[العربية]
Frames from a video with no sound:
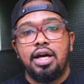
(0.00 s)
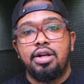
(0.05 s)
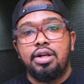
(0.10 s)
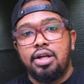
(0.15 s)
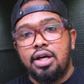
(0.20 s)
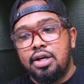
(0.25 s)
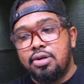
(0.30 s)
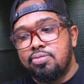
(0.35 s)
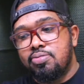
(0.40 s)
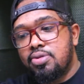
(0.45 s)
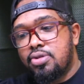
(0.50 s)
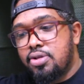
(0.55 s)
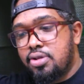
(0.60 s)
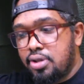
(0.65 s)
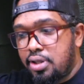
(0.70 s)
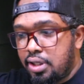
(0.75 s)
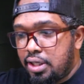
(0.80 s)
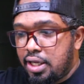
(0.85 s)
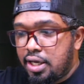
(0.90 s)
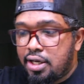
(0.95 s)
عن
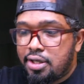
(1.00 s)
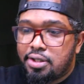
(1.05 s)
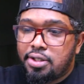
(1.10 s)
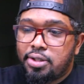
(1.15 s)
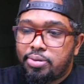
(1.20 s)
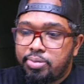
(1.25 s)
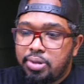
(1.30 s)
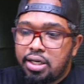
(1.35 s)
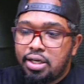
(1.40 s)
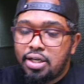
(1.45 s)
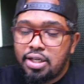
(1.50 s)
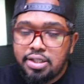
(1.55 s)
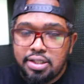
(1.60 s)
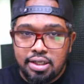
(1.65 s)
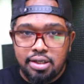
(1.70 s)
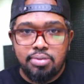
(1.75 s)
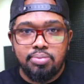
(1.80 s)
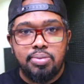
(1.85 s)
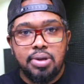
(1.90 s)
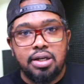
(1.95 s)
امس ليش ما
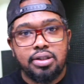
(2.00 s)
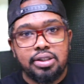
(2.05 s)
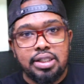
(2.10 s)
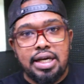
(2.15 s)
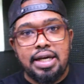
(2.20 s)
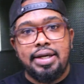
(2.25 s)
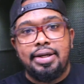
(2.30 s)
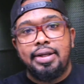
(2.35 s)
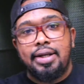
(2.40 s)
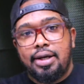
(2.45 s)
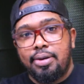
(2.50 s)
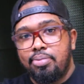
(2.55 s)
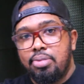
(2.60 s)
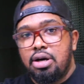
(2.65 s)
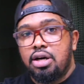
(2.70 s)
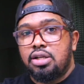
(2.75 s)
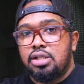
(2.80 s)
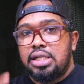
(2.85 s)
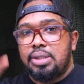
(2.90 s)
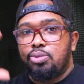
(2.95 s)
نزل مقطع
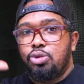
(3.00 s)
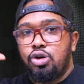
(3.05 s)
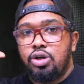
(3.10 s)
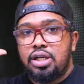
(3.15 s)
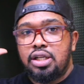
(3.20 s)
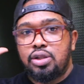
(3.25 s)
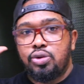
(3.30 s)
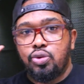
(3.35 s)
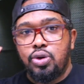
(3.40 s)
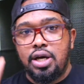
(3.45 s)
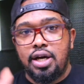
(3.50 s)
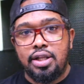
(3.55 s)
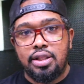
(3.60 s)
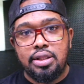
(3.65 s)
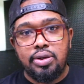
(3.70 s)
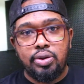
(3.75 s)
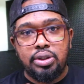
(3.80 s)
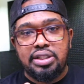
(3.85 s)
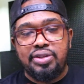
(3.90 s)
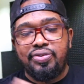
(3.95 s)
الاخبار زي ما احنا
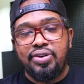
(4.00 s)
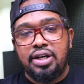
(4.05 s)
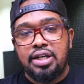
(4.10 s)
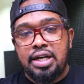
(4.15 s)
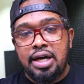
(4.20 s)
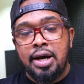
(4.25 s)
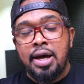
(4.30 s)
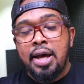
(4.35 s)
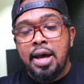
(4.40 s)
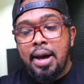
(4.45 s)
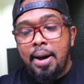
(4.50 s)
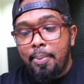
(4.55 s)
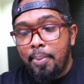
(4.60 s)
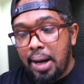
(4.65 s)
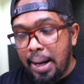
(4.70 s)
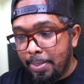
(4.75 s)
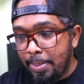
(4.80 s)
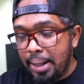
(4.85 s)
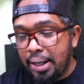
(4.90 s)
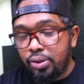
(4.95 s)
توعدنا واتفقنا
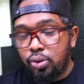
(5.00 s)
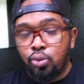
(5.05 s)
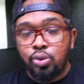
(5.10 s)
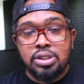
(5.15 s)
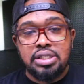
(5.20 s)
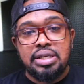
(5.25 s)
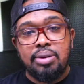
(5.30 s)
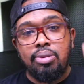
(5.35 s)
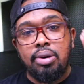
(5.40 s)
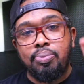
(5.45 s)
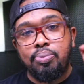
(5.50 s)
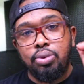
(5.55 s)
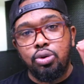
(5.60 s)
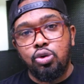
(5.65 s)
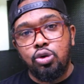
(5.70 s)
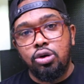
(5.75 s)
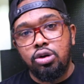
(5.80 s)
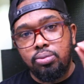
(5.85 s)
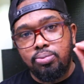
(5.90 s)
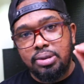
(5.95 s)
مع بعض والسبب
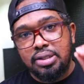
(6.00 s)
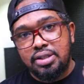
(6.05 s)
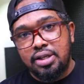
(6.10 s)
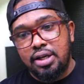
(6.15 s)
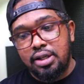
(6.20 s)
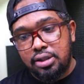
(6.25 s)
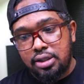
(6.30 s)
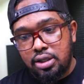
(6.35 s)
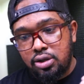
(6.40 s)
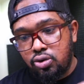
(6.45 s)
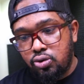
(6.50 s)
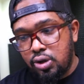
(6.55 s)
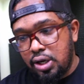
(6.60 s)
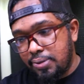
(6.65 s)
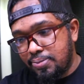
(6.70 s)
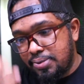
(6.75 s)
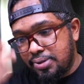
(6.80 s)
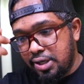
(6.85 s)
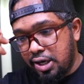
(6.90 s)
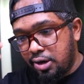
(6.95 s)
بكل بساطه انه
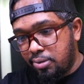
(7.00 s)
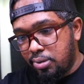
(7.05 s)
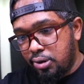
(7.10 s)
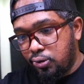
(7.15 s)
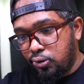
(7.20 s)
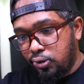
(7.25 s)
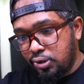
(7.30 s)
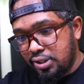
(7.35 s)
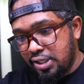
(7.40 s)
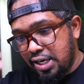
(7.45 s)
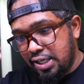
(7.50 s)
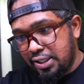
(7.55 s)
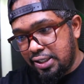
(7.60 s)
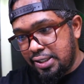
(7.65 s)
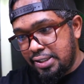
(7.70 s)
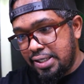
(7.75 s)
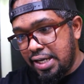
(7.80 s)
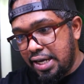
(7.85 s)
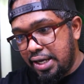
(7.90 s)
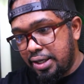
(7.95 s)
امس صار موضوع صراحه
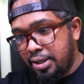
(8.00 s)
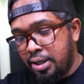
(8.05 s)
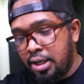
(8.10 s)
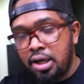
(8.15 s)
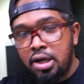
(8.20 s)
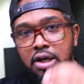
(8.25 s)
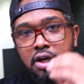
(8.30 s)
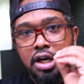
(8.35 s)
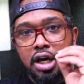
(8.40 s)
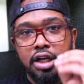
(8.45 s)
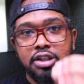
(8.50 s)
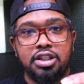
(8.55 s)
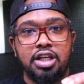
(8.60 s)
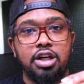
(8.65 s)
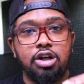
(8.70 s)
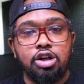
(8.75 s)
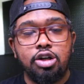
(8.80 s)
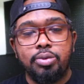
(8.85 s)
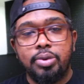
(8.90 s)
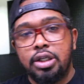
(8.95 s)
يزعل
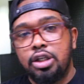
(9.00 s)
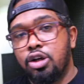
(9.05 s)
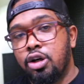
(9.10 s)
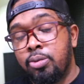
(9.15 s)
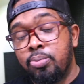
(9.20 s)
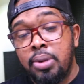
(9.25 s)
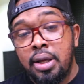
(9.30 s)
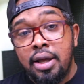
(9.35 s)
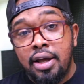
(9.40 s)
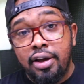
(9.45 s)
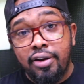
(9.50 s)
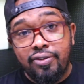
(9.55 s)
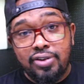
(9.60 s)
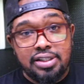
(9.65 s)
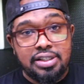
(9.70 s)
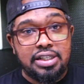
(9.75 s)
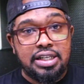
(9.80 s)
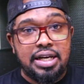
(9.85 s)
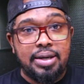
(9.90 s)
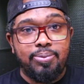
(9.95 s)
حشارككم اليوم في
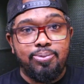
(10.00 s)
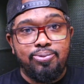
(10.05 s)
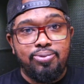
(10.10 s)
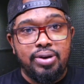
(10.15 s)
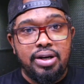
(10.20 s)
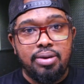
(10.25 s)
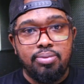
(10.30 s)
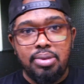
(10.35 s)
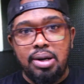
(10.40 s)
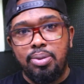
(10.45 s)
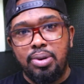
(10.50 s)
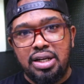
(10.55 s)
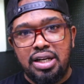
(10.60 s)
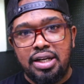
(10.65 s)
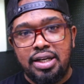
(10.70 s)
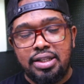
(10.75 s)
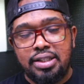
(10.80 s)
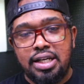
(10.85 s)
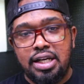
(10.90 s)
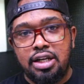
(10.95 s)
السناب فما ابغى
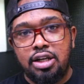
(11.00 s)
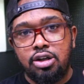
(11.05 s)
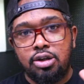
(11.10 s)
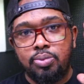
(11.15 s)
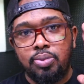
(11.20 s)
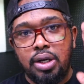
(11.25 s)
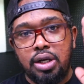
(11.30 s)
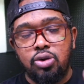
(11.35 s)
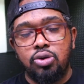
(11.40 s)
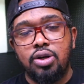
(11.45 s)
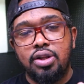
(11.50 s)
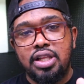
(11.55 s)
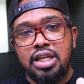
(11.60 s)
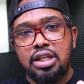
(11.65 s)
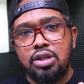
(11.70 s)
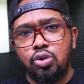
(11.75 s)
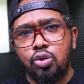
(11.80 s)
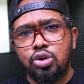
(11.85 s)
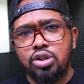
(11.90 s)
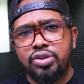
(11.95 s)
انكد عليكم خلونا
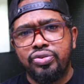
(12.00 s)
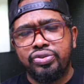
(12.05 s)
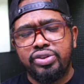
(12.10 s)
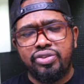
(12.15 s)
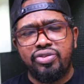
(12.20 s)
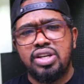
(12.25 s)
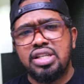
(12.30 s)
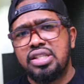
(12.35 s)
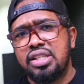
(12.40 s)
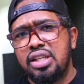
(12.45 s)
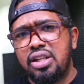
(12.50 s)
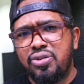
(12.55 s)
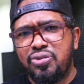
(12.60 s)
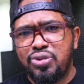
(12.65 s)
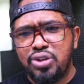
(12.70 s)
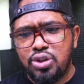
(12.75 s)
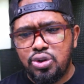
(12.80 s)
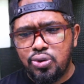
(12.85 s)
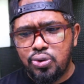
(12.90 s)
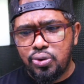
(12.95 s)
الحين نخش في تفاصيل
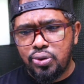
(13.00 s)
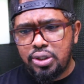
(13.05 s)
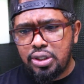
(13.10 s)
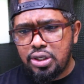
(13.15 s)
الفيديو